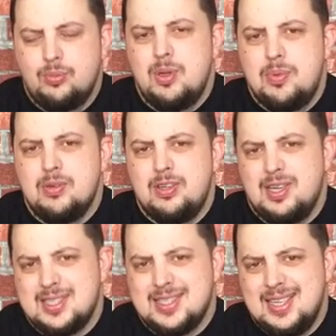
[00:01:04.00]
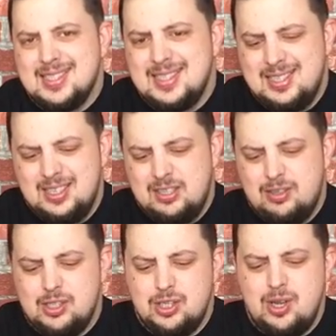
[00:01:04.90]
мои первые ассоциации этого
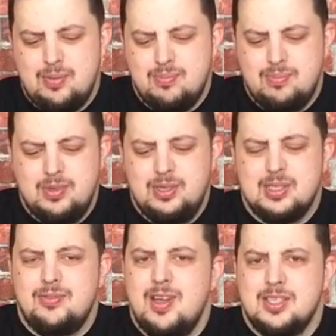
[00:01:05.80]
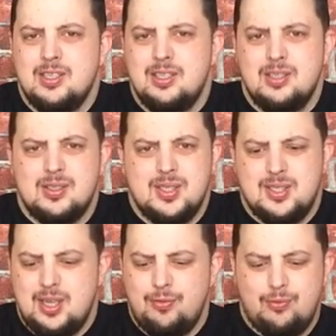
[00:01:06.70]
ножа были связаны
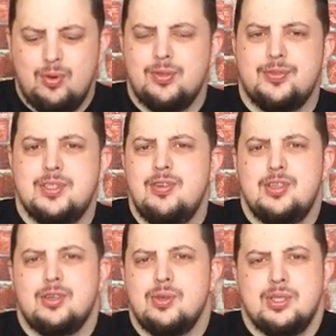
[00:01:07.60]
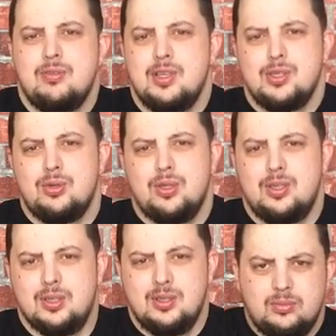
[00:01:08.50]
с iPhone в цвете розовое
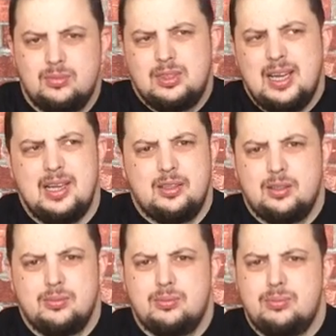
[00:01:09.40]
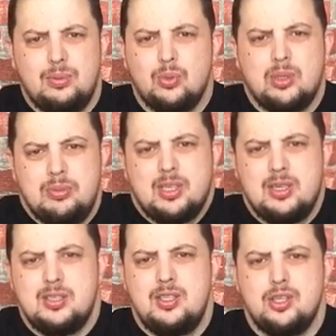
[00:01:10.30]
золото. Да, это немного
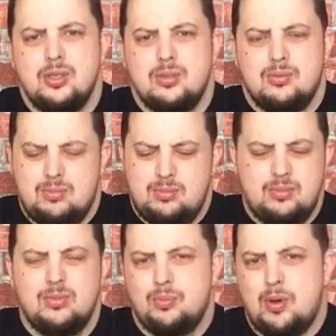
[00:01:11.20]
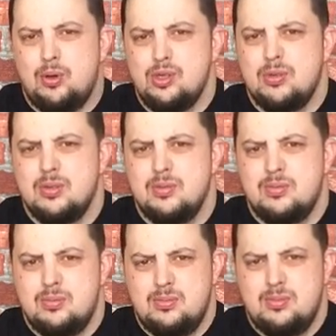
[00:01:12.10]
педералистично, но похож ведь?
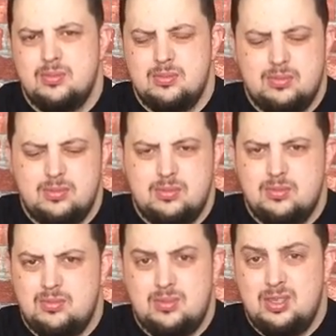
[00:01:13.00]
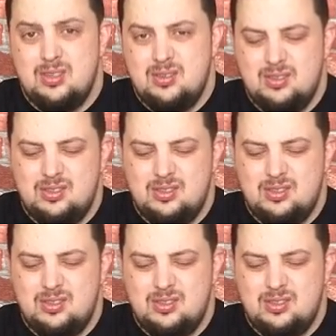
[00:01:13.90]
М? Нет?